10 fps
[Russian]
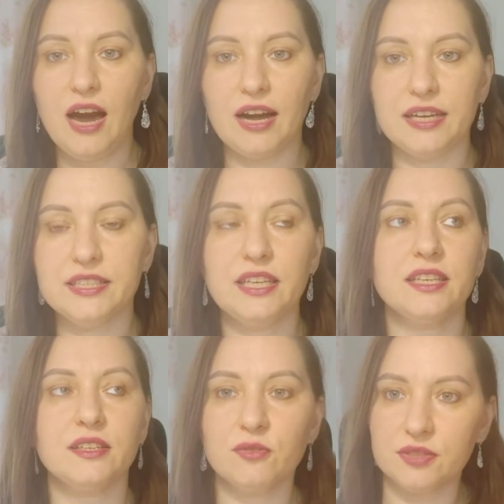
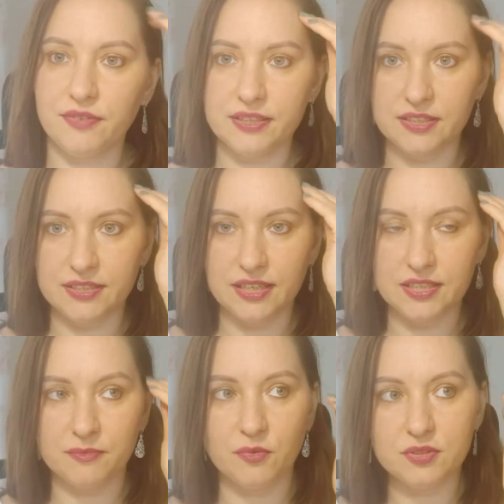окончаний, которые связаны с
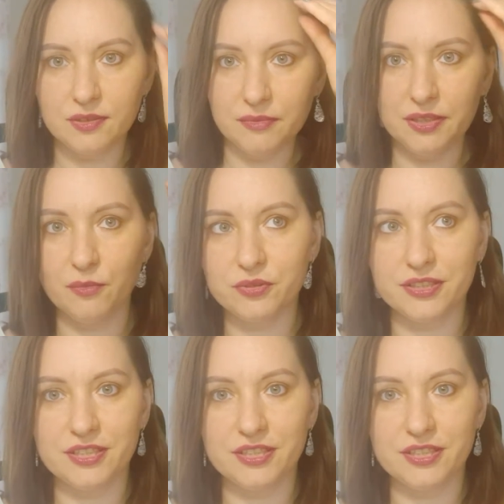нашим мозгом, и мозг